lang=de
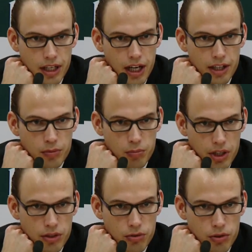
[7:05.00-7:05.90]
Guard im
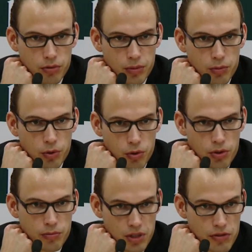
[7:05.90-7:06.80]
Pick and Roll mit dem
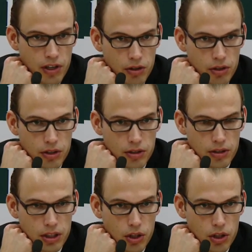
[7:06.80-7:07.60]
Großen, mit zwei Leuten